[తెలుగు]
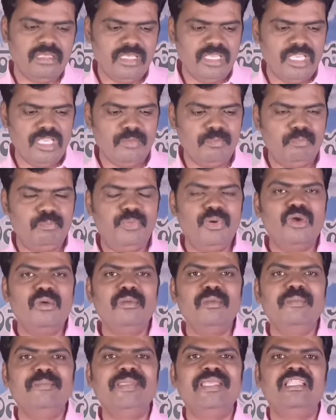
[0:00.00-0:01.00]
ఈ
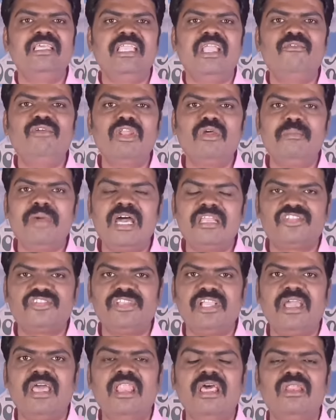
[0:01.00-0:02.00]
భూమి మీద ఎవరు
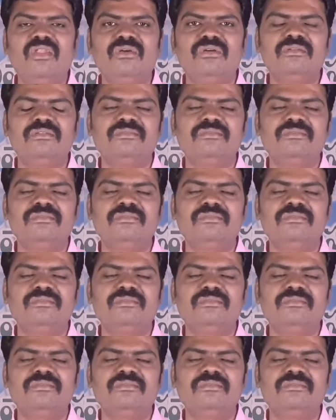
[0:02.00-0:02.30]
మార్చగలరు